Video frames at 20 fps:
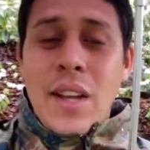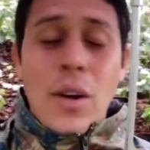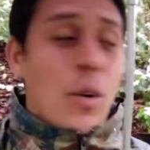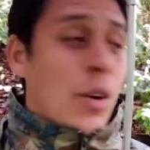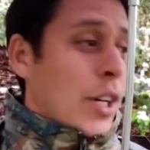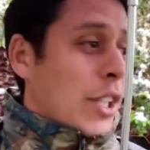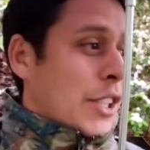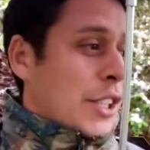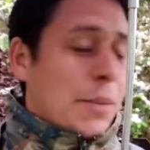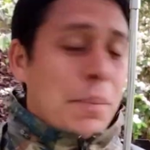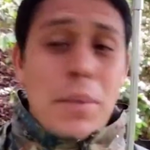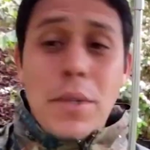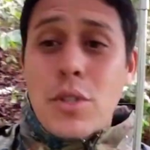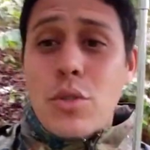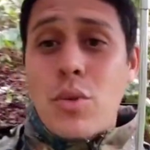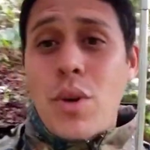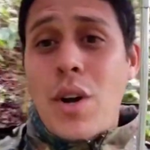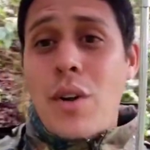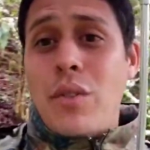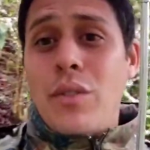Hoje,
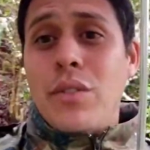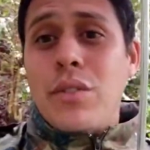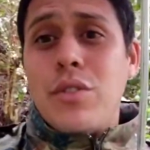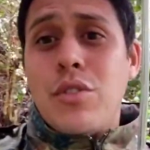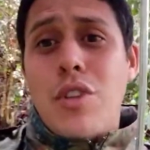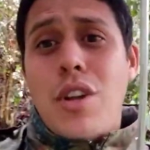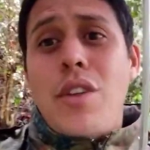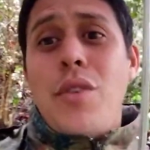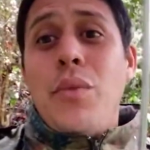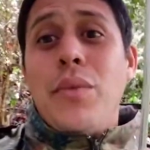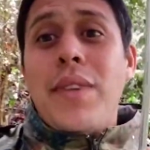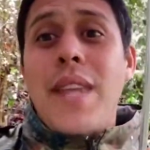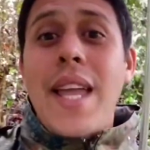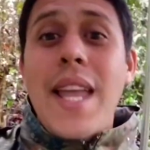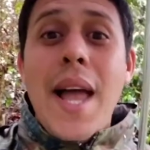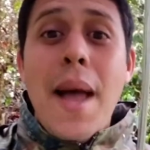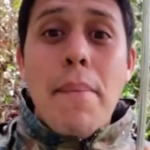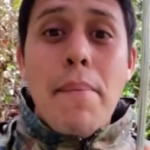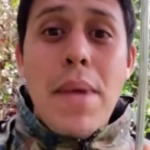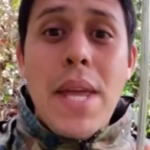pessoal, só não
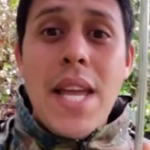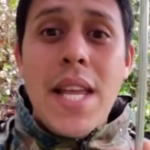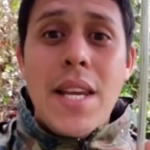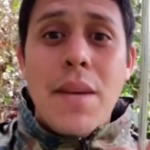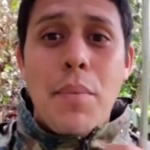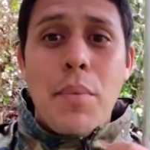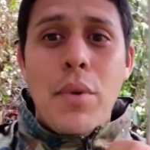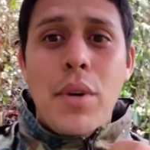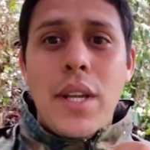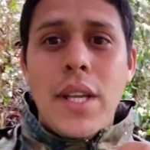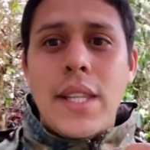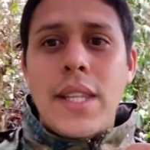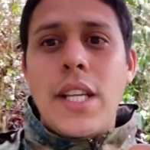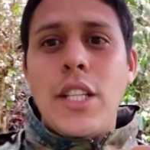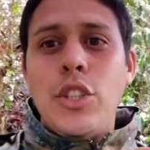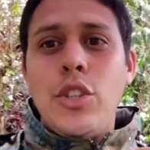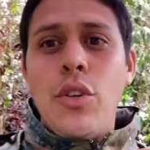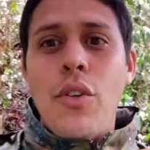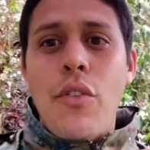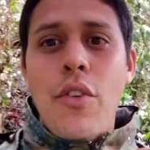tem abelha porque
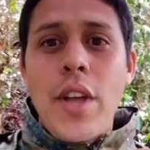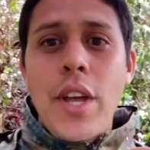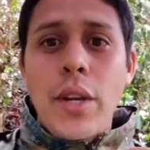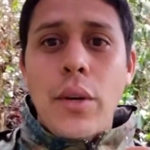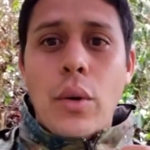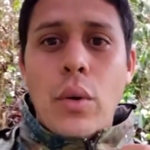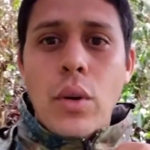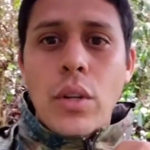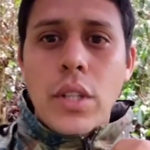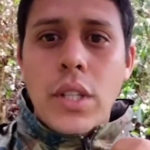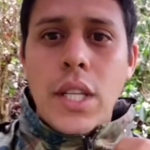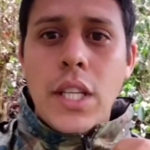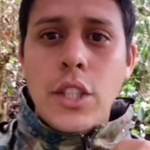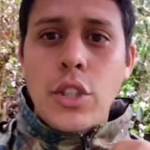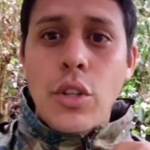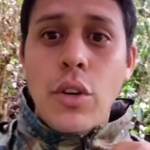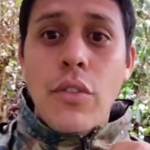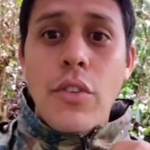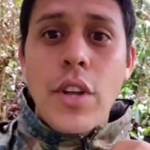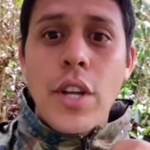tá chovendo. Quando tá
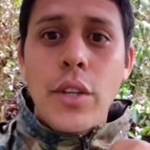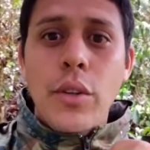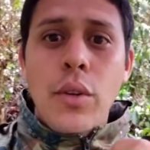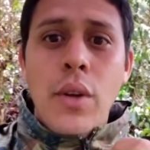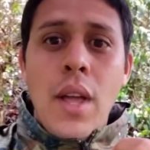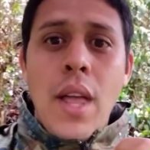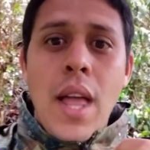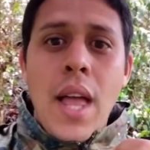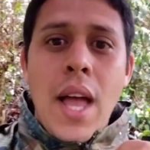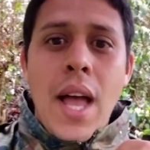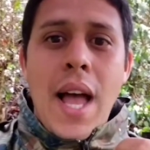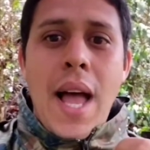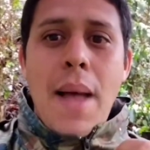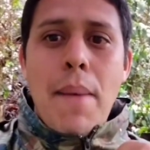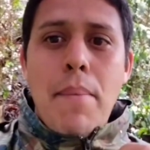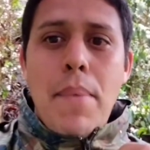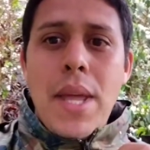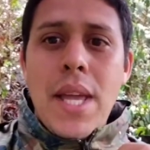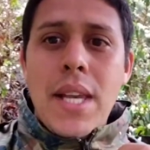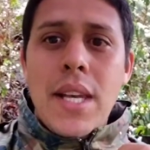chovendo, a
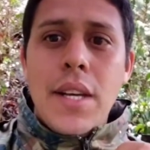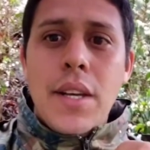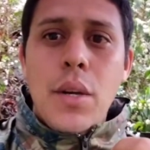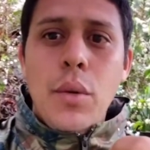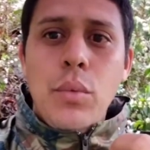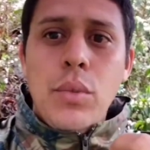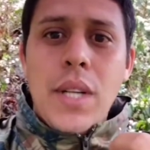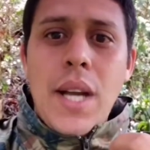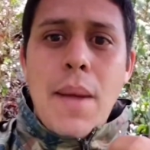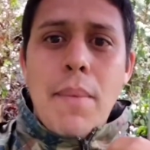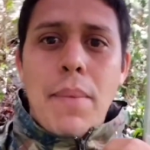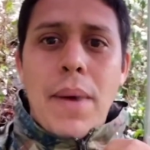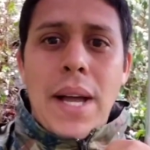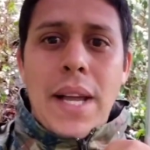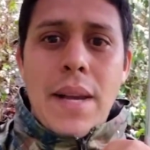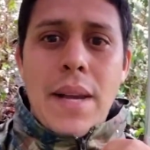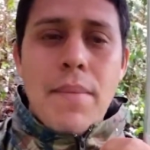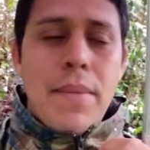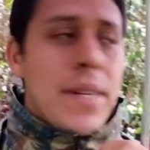abelha não trabalha.